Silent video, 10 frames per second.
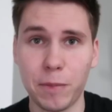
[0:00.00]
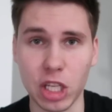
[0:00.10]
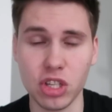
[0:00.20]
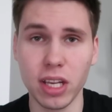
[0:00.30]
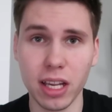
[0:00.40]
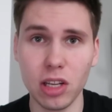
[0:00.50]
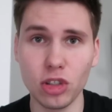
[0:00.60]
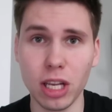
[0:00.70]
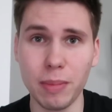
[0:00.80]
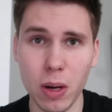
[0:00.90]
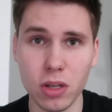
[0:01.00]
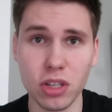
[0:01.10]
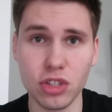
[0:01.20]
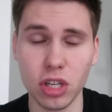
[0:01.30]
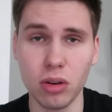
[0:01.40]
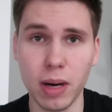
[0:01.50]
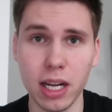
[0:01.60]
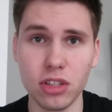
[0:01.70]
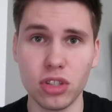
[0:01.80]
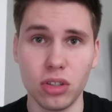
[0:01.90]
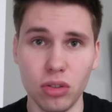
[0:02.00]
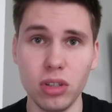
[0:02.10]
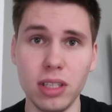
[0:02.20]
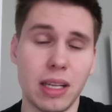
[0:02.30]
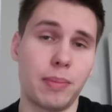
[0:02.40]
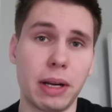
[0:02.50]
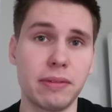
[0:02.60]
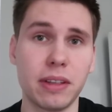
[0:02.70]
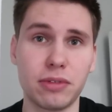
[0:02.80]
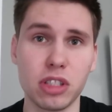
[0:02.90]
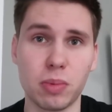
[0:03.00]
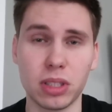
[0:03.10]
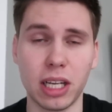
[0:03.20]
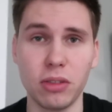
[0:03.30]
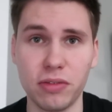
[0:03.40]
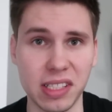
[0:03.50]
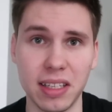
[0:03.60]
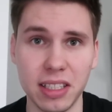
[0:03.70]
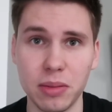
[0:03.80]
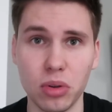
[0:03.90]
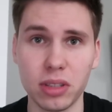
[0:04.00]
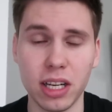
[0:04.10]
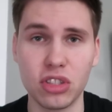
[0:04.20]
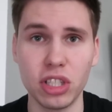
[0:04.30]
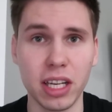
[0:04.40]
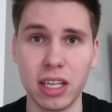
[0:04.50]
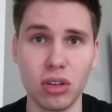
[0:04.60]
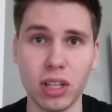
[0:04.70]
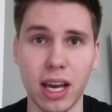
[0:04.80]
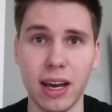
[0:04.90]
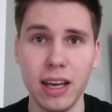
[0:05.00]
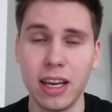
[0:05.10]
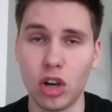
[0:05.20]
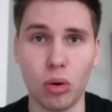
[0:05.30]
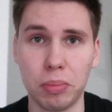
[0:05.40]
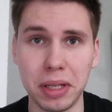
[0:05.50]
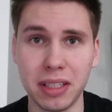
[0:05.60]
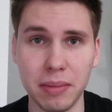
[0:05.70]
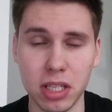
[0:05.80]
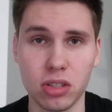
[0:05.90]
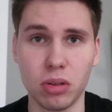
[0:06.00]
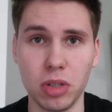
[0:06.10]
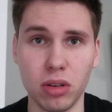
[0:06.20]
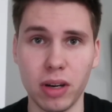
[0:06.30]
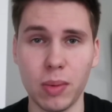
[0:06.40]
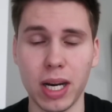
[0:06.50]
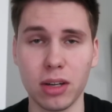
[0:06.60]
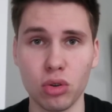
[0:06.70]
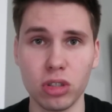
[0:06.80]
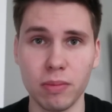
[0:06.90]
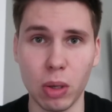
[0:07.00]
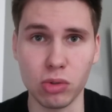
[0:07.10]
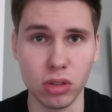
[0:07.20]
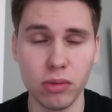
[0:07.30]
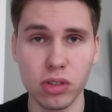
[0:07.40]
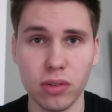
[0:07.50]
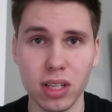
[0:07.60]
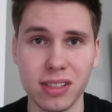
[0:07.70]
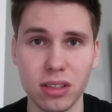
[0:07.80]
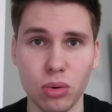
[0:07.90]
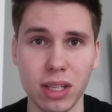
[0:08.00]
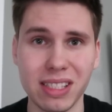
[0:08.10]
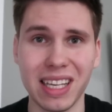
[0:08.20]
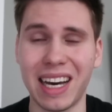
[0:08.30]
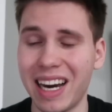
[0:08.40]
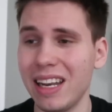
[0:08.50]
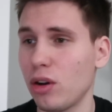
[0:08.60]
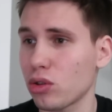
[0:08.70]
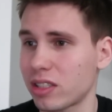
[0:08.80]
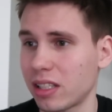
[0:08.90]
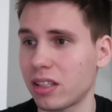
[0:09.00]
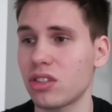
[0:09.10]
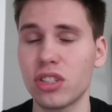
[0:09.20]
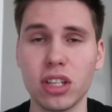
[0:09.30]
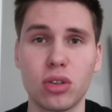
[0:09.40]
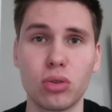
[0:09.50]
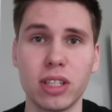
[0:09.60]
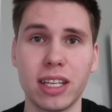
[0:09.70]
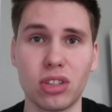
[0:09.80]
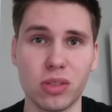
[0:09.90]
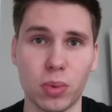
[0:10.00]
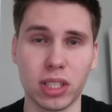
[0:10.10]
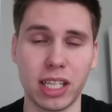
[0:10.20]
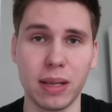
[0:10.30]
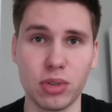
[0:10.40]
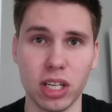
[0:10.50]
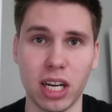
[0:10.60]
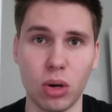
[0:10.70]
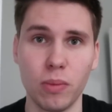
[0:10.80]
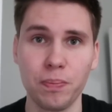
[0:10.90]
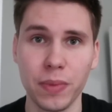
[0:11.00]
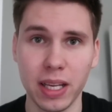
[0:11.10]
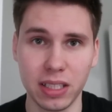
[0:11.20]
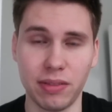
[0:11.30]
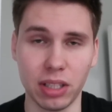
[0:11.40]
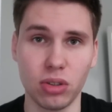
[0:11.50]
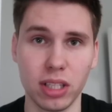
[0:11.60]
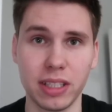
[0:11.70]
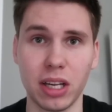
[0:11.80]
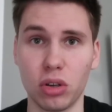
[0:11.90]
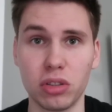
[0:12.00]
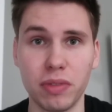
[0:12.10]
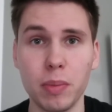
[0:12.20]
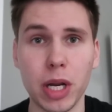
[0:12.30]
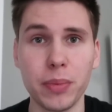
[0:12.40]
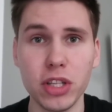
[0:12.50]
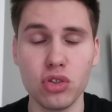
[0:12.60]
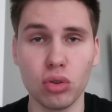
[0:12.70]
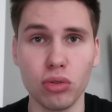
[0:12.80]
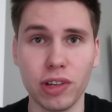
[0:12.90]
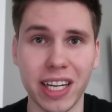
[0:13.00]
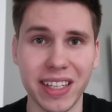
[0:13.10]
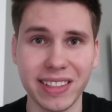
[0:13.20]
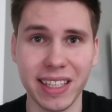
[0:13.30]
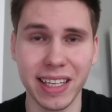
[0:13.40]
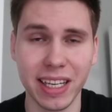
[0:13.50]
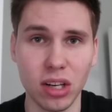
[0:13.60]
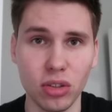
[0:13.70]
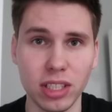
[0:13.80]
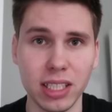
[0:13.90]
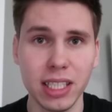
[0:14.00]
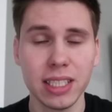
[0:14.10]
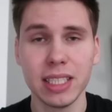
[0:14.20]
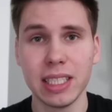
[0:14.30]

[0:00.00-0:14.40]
Także Jagiellonia miała się czego bać. No i naprawdę w tym spotkaniu wcale nie było tak, że Jagiellonia kompletnie mecz dominowała. Górnik miał znowu swoje sytuacje, ale ostatecznie Górnik to spotkanie przegrał 2 do 1. Dwie bramki z rzutów karnych dla Jagiellonii.